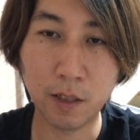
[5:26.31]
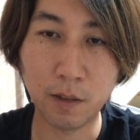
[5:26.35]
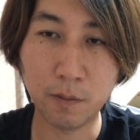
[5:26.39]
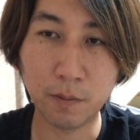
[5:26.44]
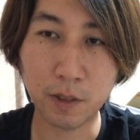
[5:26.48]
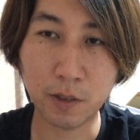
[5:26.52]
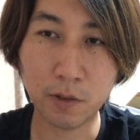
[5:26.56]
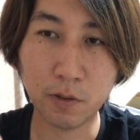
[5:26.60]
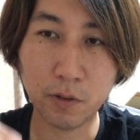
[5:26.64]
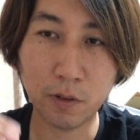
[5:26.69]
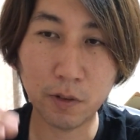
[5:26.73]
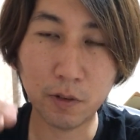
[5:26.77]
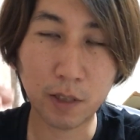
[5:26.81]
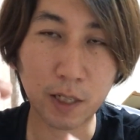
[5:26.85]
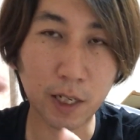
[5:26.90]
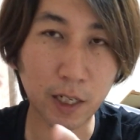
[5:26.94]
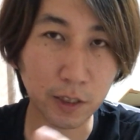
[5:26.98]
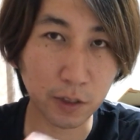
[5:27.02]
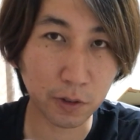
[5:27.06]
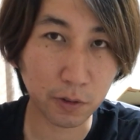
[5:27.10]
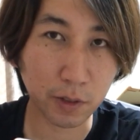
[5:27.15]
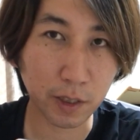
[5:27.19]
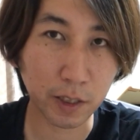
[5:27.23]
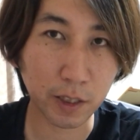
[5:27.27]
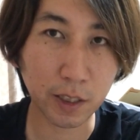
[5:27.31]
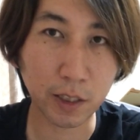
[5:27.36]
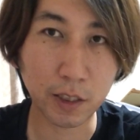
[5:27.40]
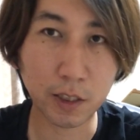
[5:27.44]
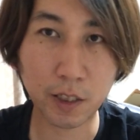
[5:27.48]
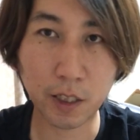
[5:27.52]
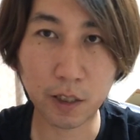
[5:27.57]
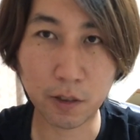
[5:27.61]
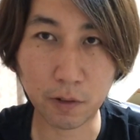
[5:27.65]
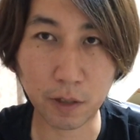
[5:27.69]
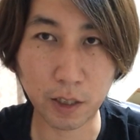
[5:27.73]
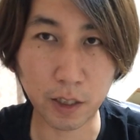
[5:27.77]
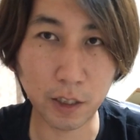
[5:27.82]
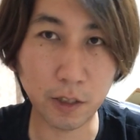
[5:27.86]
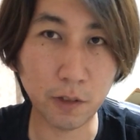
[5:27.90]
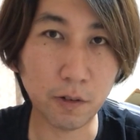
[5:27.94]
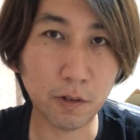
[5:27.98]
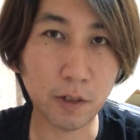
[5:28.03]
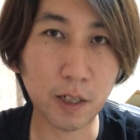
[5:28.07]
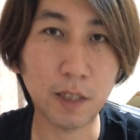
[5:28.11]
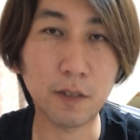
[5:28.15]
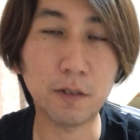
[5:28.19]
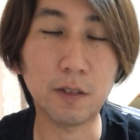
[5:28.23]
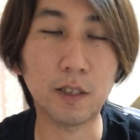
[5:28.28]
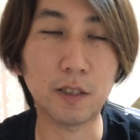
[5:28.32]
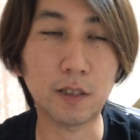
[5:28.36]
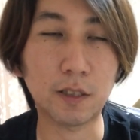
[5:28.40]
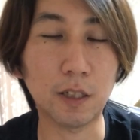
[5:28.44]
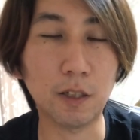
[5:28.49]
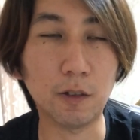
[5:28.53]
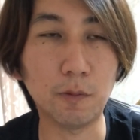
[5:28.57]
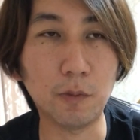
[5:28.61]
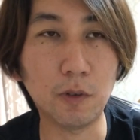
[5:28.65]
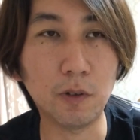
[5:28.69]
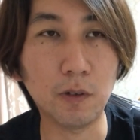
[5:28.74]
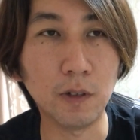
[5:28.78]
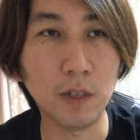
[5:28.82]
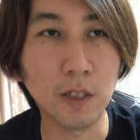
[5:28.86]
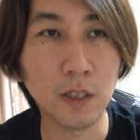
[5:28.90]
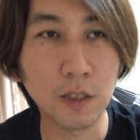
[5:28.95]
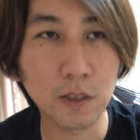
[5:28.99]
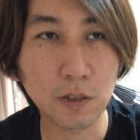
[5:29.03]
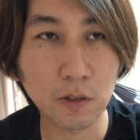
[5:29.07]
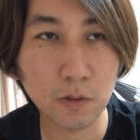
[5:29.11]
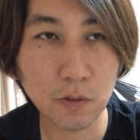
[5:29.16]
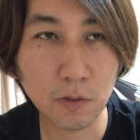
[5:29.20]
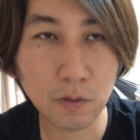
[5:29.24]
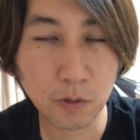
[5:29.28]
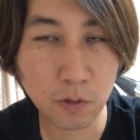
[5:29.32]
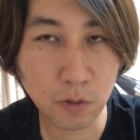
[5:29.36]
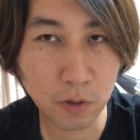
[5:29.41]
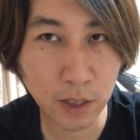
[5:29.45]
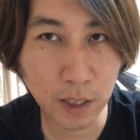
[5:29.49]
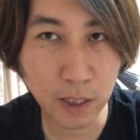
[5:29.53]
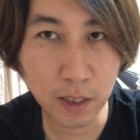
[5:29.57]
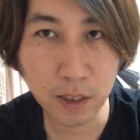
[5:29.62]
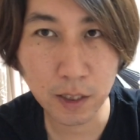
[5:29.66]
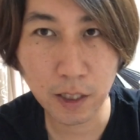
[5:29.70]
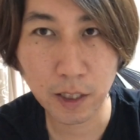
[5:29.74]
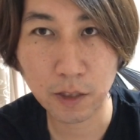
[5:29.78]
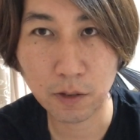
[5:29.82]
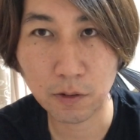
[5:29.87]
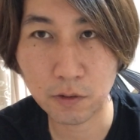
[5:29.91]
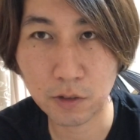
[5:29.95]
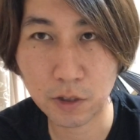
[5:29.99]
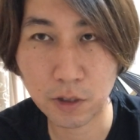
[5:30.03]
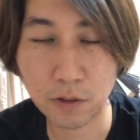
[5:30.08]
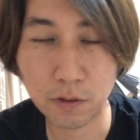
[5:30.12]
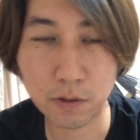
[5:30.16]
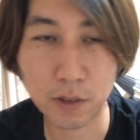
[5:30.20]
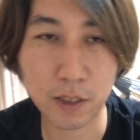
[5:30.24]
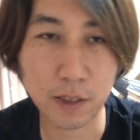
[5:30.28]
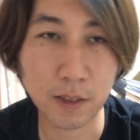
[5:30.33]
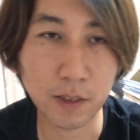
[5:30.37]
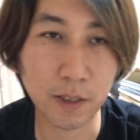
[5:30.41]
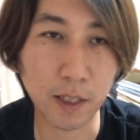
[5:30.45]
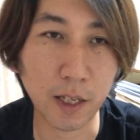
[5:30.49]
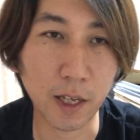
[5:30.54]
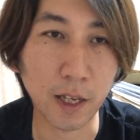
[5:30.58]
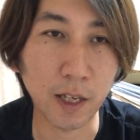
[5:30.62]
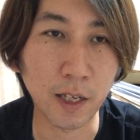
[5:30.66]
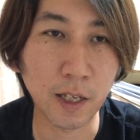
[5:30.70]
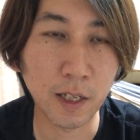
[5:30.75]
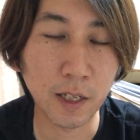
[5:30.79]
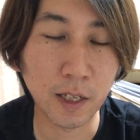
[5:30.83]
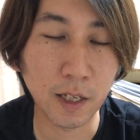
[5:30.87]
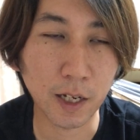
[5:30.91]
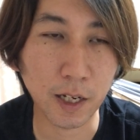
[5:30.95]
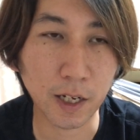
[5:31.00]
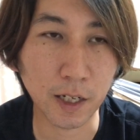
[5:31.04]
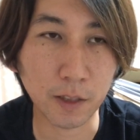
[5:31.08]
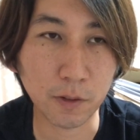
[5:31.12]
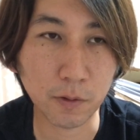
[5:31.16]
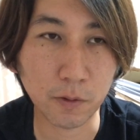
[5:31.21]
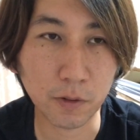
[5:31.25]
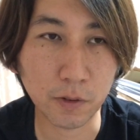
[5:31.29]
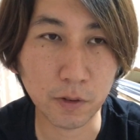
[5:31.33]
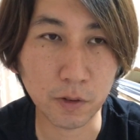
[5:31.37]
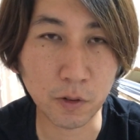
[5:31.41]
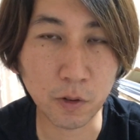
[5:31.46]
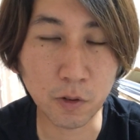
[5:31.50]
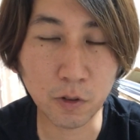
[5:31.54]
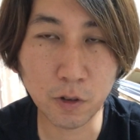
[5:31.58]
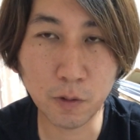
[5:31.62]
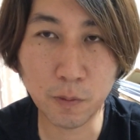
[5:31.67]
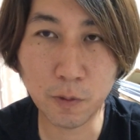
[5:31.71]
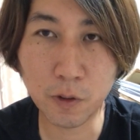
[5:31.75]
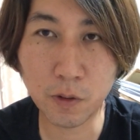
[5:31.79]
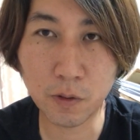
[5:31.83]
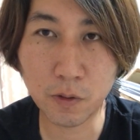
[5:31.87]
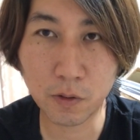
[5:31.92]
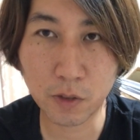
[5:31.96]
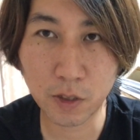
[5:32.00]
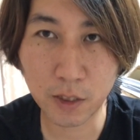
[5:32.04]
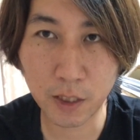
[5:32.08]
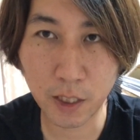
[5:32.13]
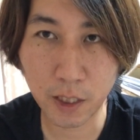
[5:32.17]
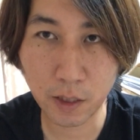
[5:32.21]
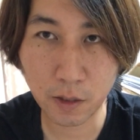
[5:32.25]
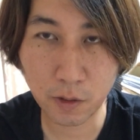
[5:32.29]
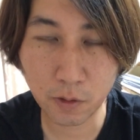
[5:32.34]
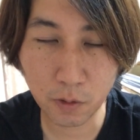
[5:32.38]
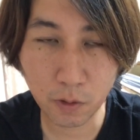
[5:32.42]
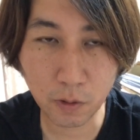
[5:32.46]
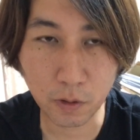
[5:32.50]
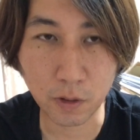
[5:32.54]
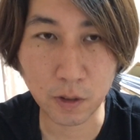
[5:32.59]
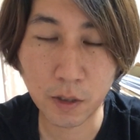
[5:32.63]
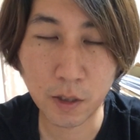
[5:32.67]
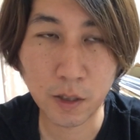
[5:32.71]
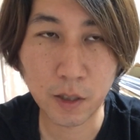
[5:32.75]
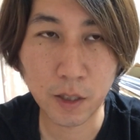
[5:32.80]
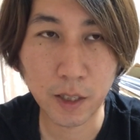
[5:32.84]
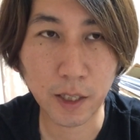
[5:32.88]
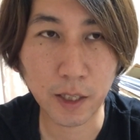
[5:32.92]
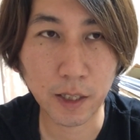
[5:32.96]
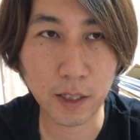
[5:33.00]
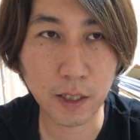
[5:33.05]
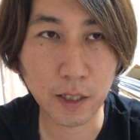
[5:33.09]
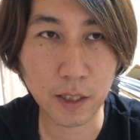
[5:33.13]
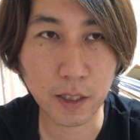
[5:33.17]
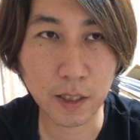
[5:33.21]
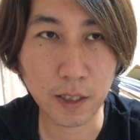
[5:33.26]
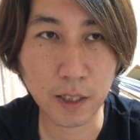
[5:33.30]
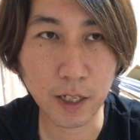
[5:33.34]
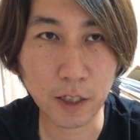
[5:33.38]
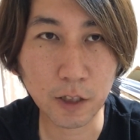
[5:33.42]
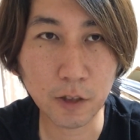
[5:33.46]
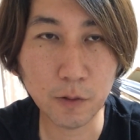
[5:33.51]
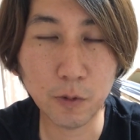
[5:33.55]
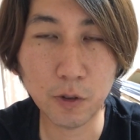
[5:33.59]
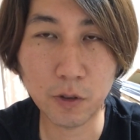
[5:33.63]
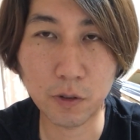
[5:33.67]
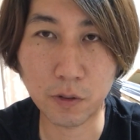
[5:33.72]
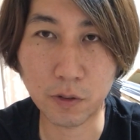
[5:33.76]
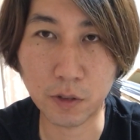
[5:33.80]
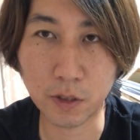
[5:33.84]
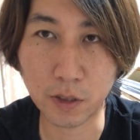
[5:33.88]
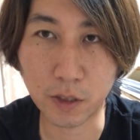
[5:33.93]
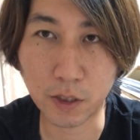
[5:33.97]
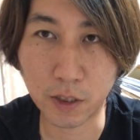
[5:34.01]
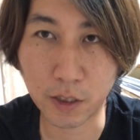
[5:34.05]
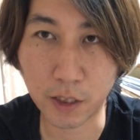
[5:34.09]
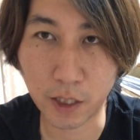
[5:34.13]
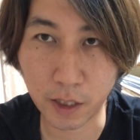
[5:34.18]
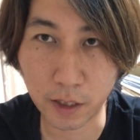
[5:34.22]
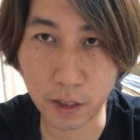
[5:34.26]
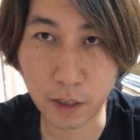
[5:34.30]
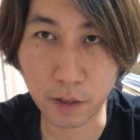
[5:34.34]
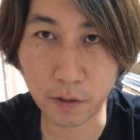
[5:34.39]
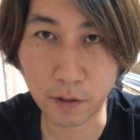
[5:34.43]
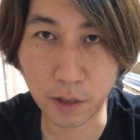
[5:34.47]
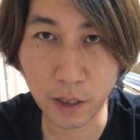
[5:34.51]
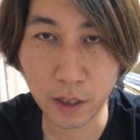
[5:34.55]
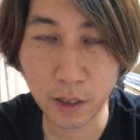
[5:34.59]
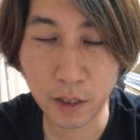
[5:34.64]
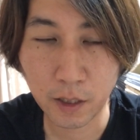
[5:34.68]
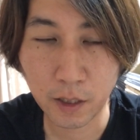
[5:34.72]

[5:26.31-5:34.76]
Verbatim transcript: まあ、そういう感情的な次元とかいろいろあるんですけどもその5段階のうちのですねあの欲望の次元と、えー、学問の次元っていうね、